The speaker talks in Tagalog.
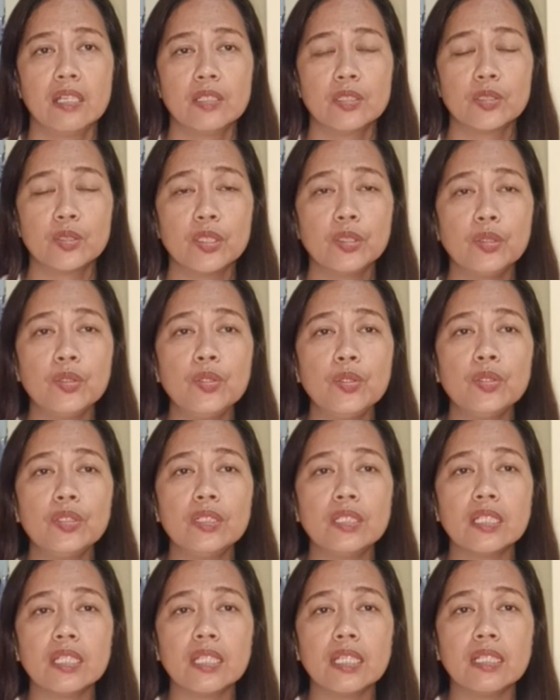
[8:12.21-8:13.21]
So ito
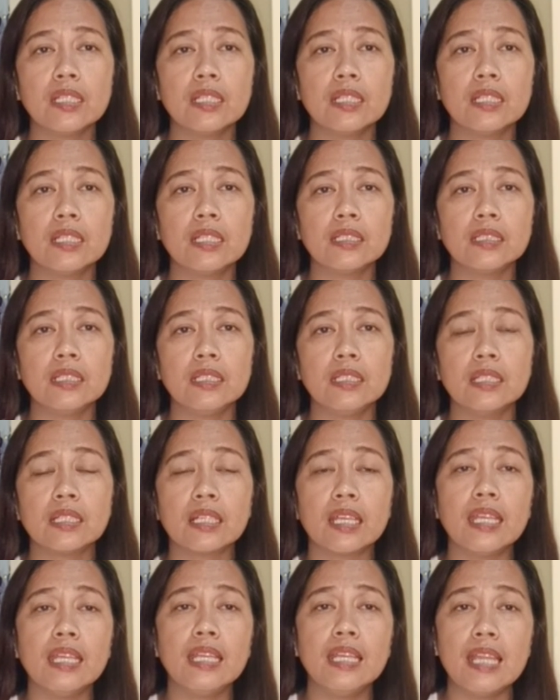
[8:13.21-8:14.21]
yung nakikita natin na
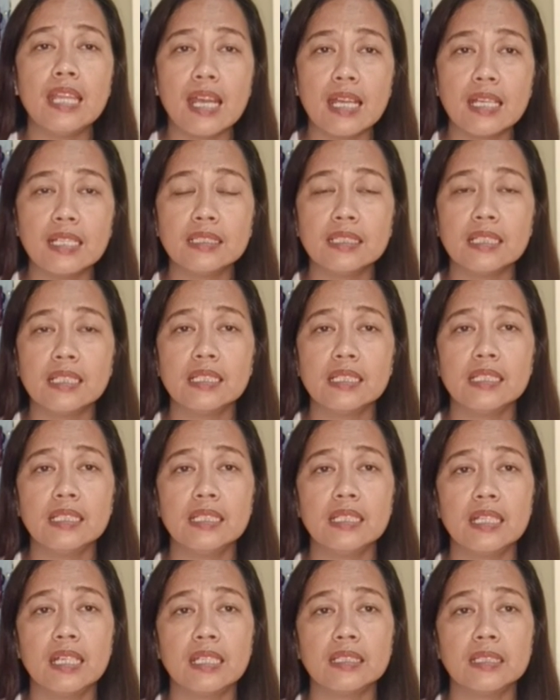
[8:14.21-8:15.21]
kailangan talaga
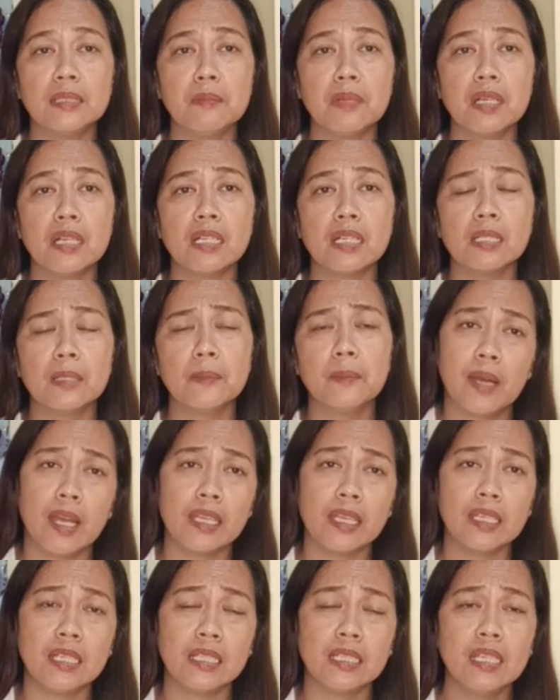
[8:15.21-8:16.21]
ng ating mga
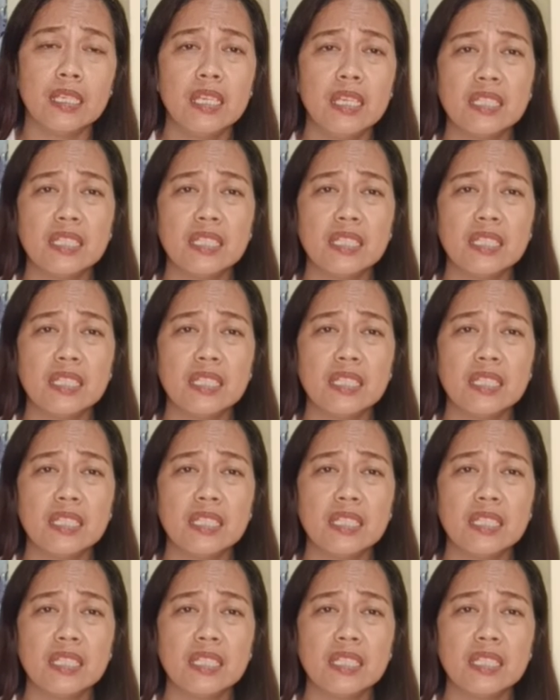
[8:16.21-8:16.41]
kababayan.